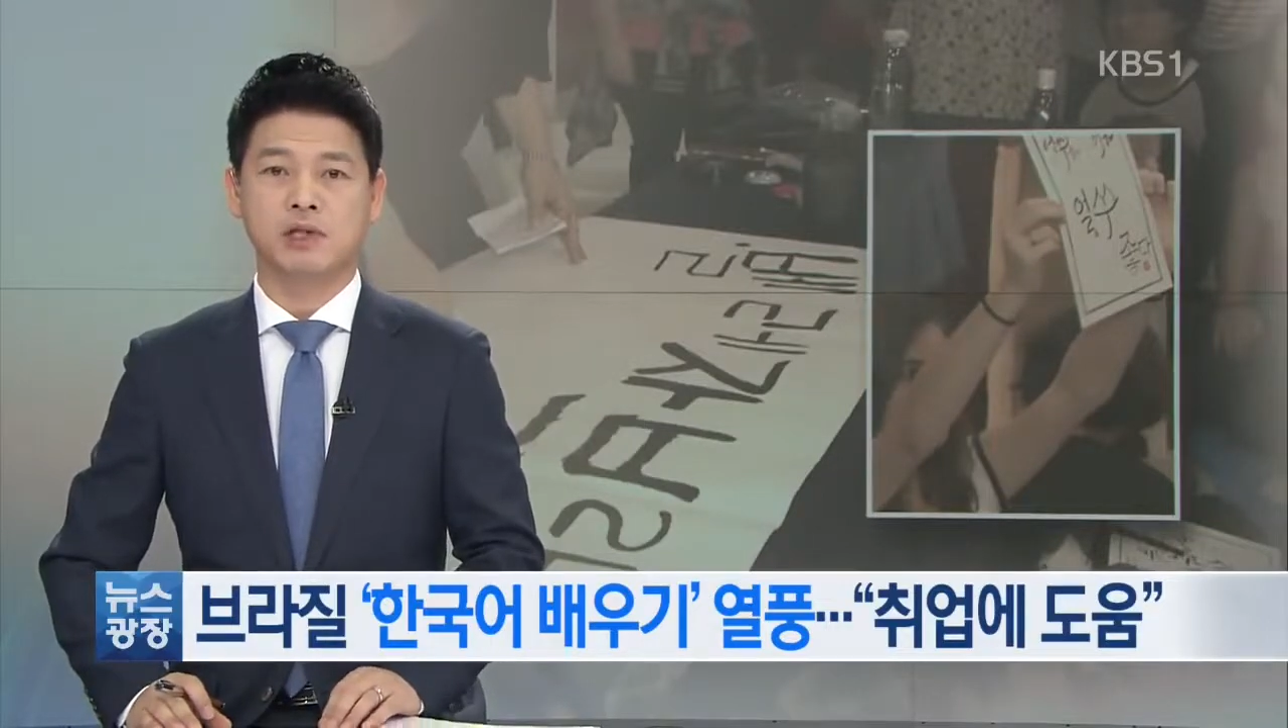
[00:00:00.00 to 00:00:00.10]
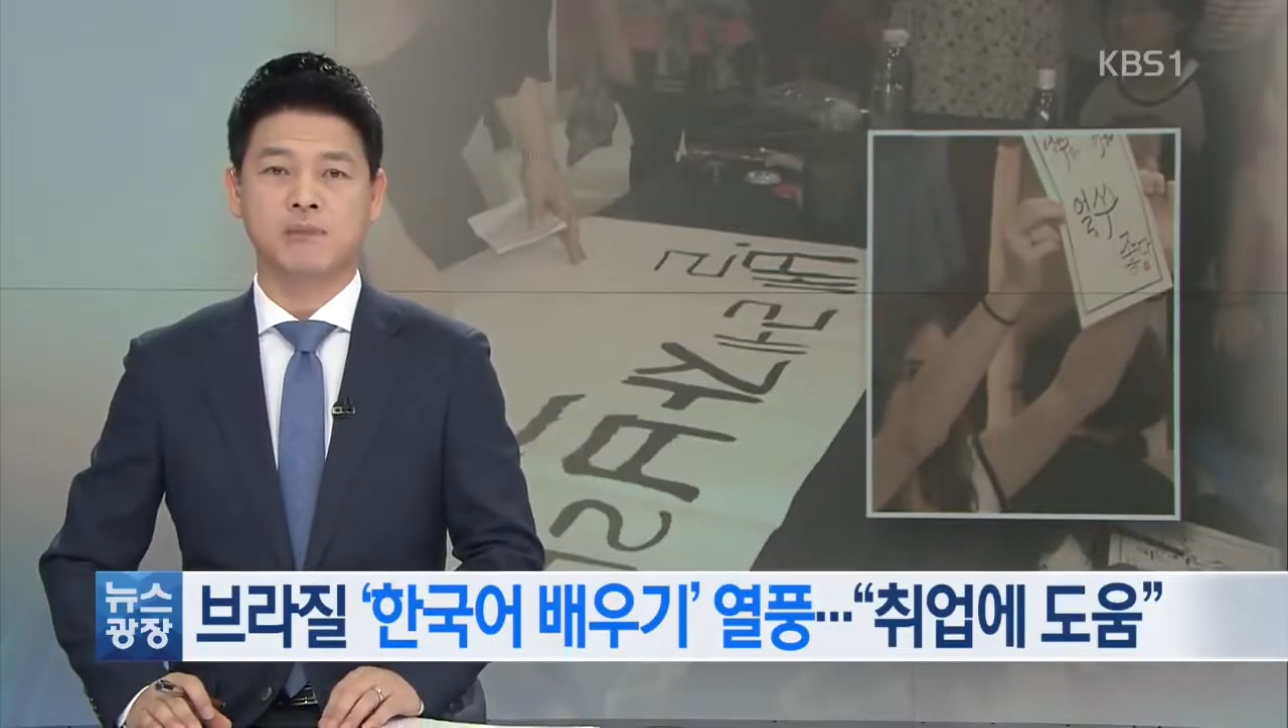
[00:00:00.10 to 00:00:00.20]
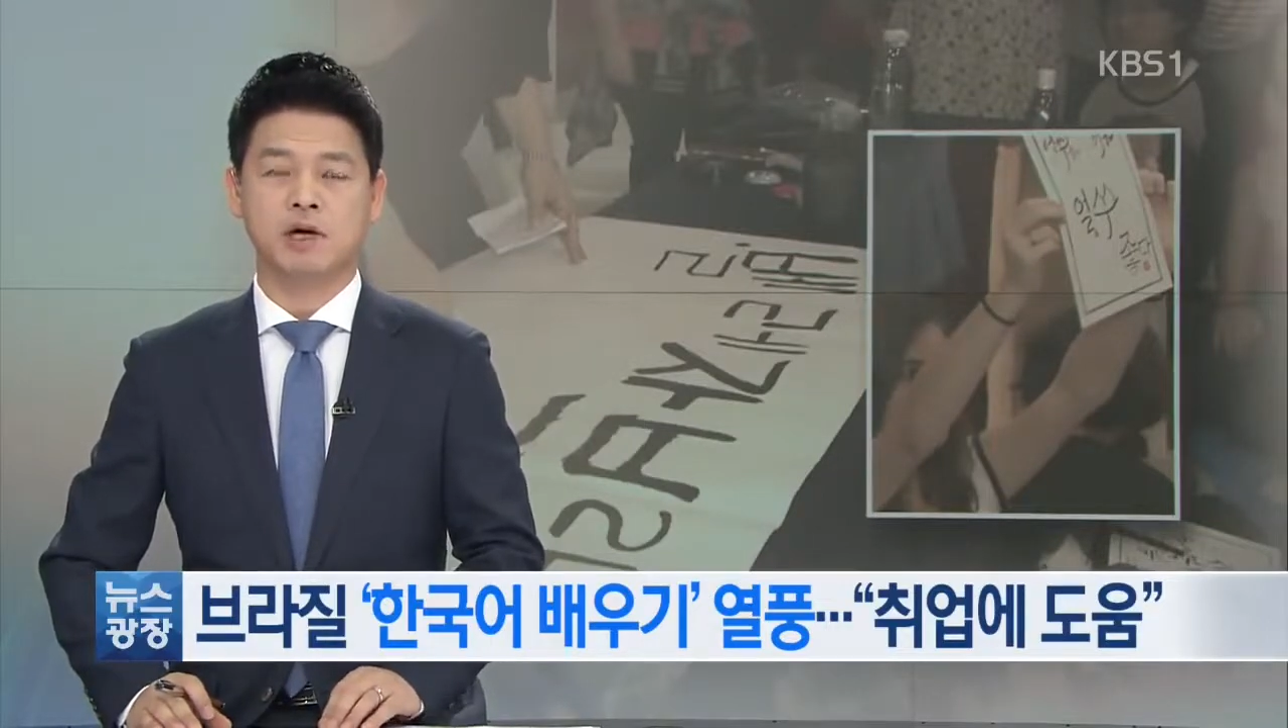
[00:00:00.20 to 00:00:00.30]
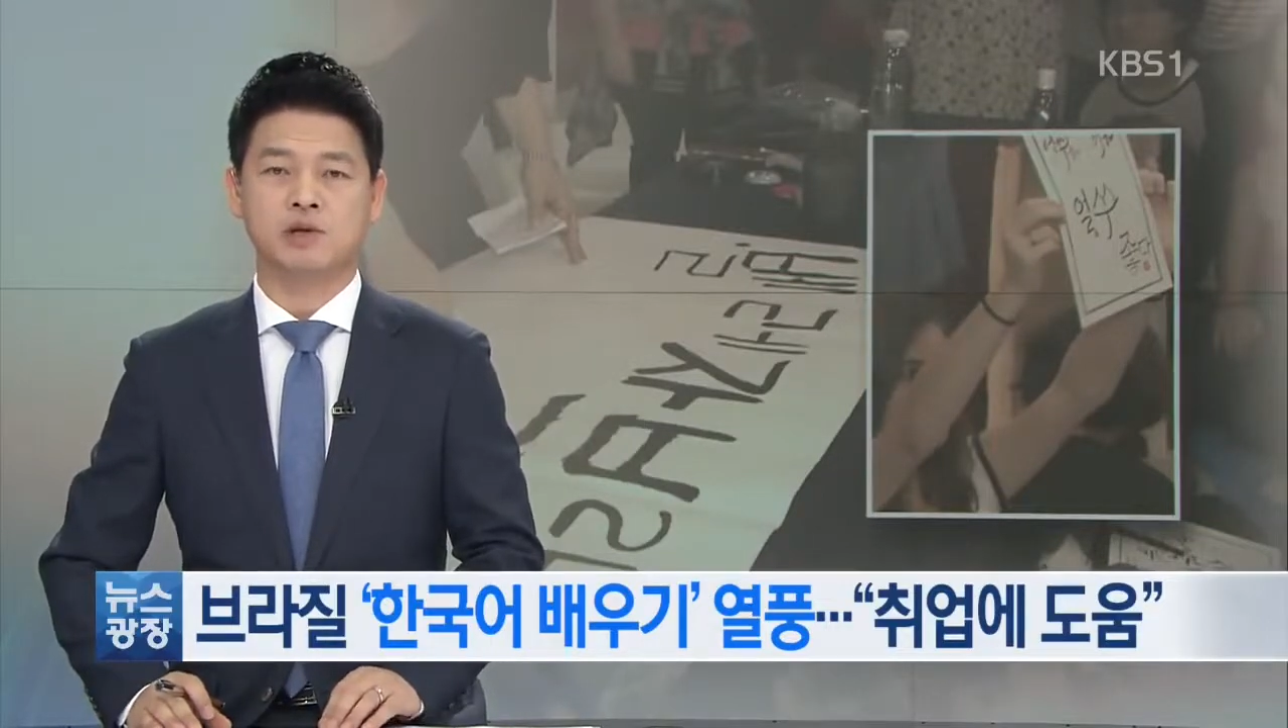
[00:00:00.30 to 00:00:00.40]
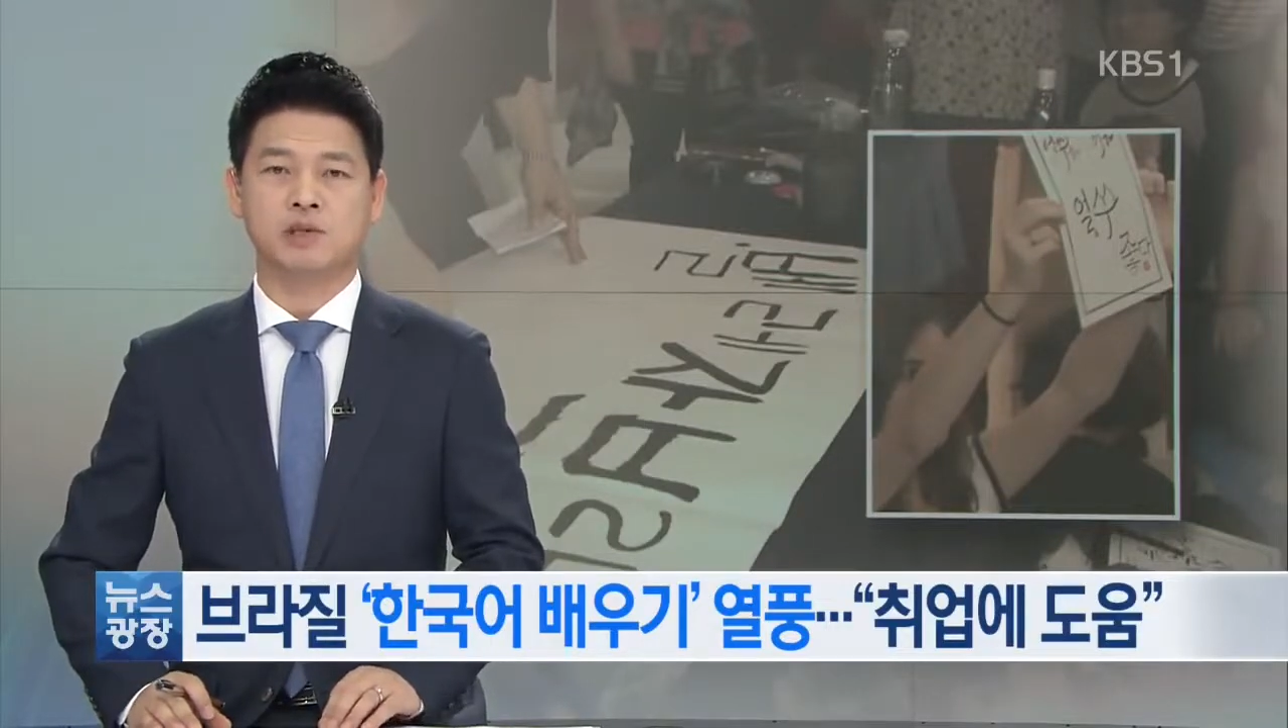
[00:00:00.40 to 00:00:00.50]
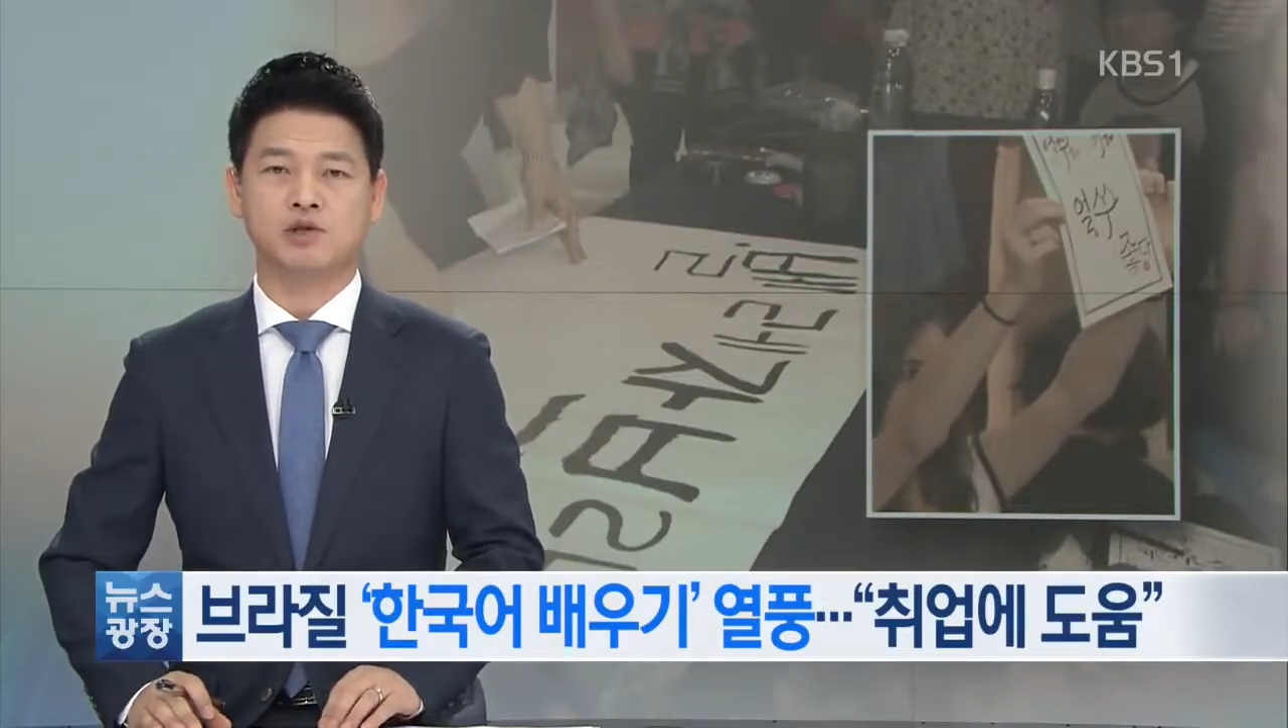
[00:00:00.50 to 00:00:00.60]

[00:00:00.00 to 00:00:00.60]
특파원이